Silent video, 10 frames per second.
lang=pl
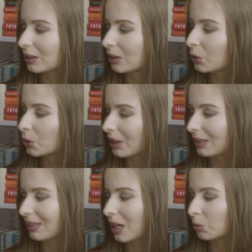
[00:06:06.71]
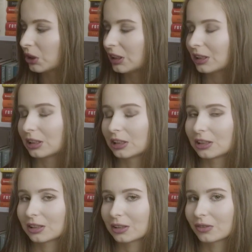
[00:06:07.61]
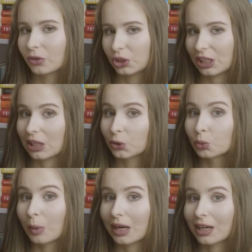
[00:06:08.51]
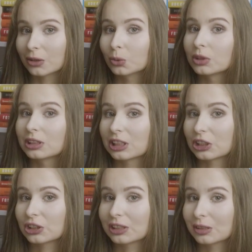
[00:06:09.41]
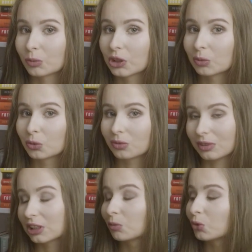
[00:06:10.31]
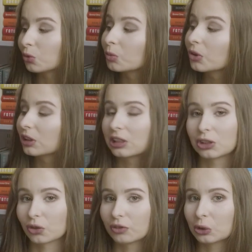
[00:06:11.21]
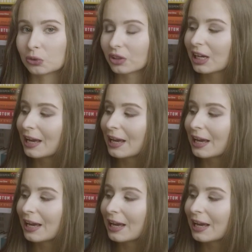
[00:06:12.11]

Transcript: e, ilustracjami e, Wojciecha Siódmaka, który też jest moim jednym z ulubionych rysowników.